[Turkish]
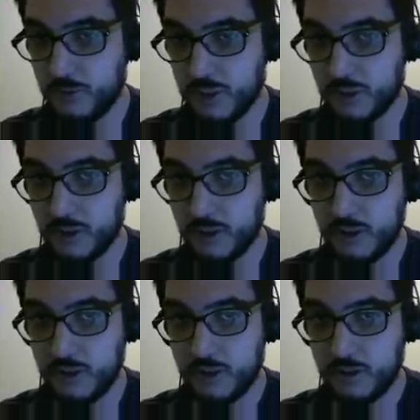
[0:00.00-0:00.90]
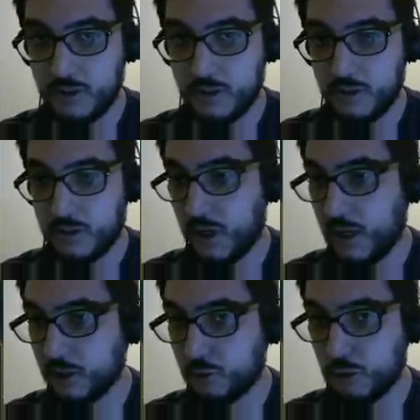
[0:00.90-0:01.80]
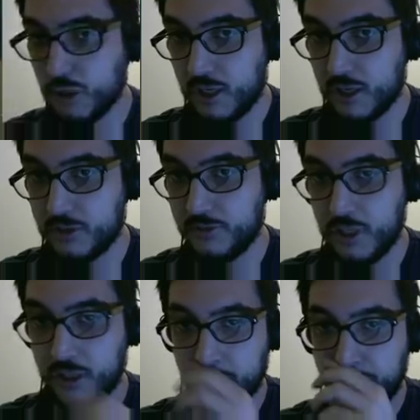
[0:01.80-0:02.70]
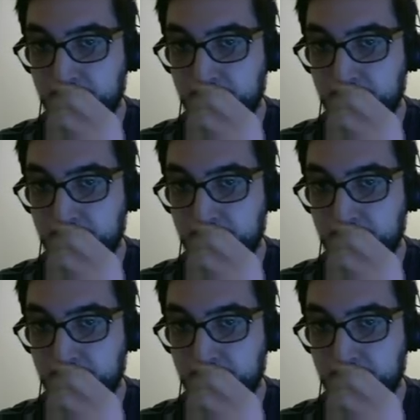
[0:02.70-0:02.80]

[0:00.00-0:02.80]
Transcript: mi? Anlık Hayır, olarak w aktif halde.